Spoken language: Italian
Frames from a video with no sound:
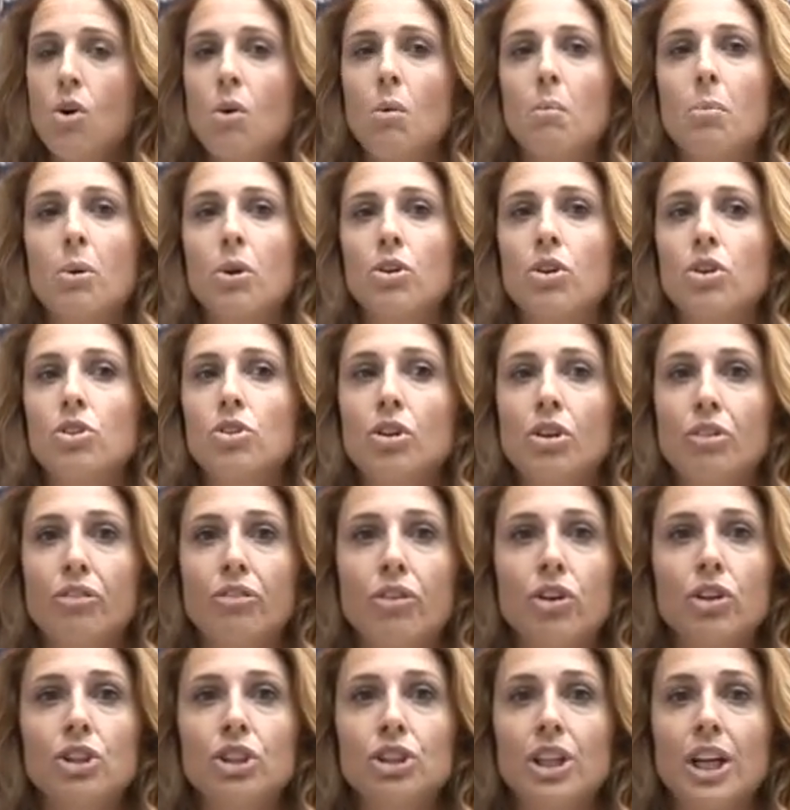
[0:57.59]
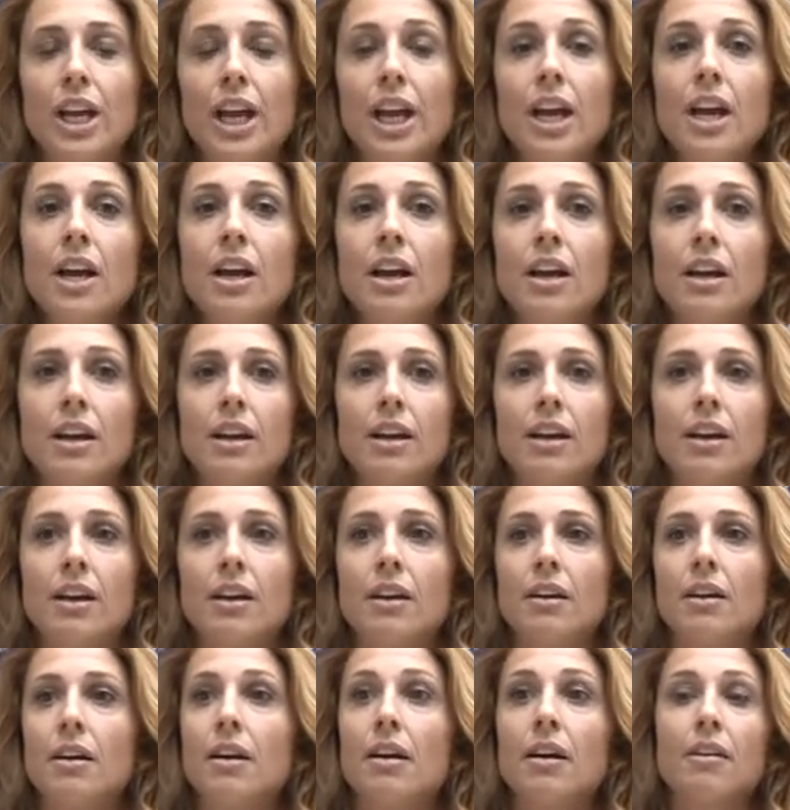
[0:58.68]
un prodotto che fosse
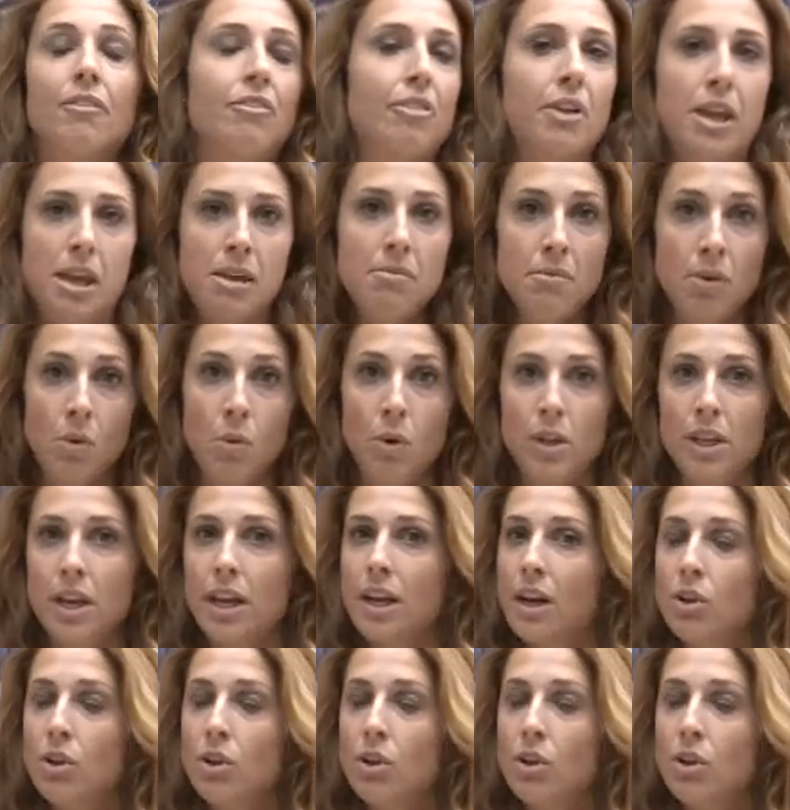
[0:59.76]
eh, free, quindi